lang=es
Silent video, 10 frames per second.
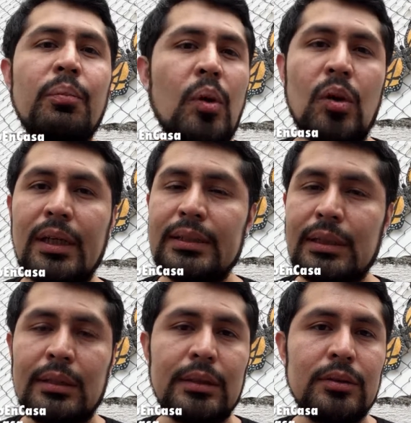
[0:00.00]
por las
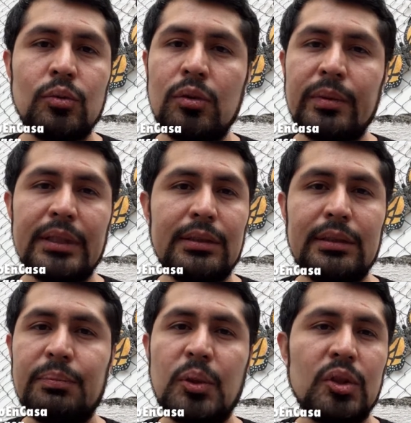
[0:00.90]
grandes
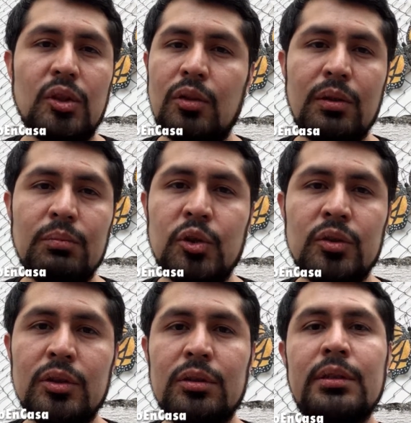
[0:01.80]
urbes y por todo el
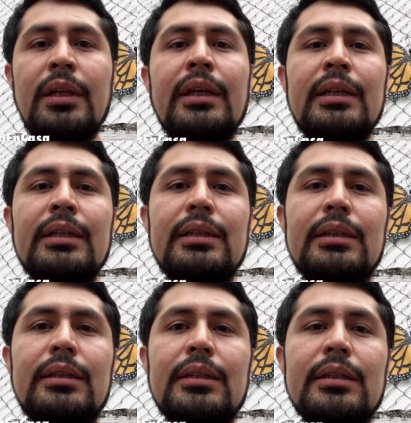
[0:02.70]
mundo,
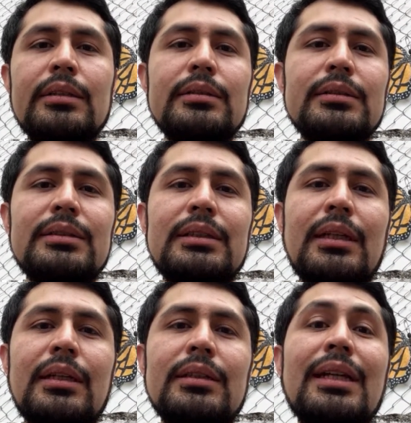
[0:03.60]
eh,
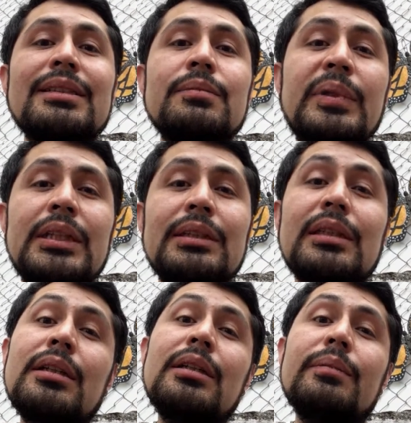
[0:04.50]
se
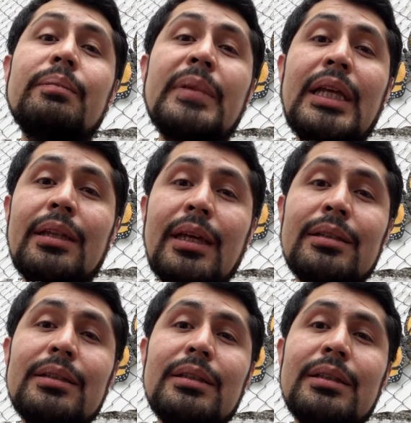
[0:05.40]
transmite
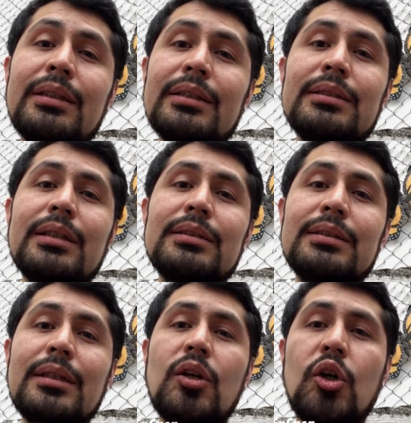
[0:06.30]
mediante
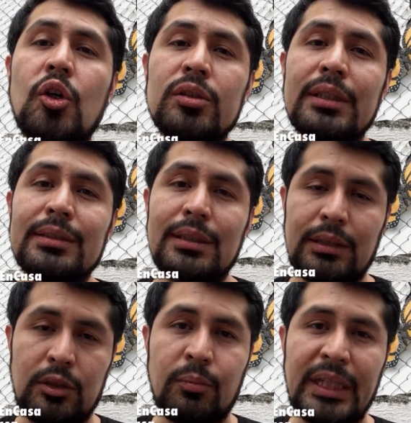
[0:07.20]
estas ondas
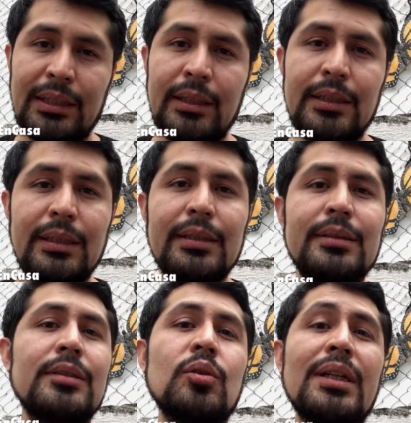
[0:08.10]

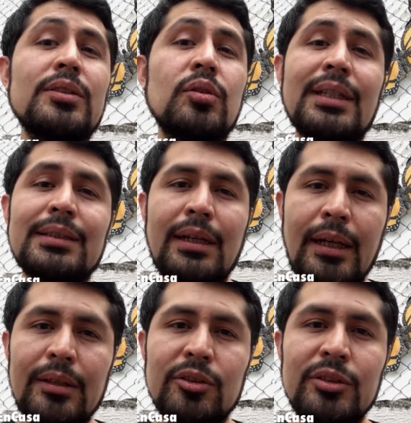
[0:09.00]
electromagnéticas que son las ondas de
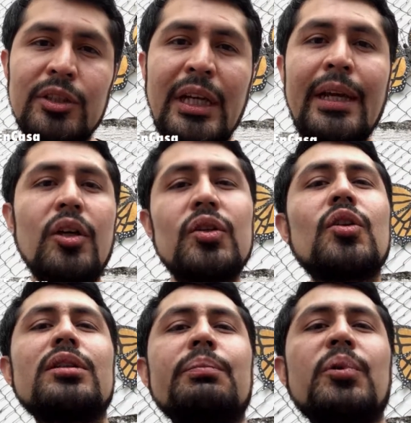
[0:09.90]
radio.
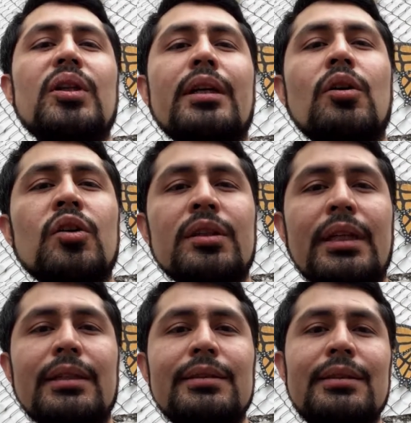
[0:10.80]
Otro tipo de
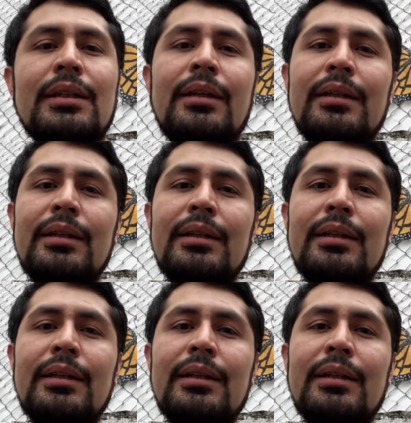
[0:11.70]
ondas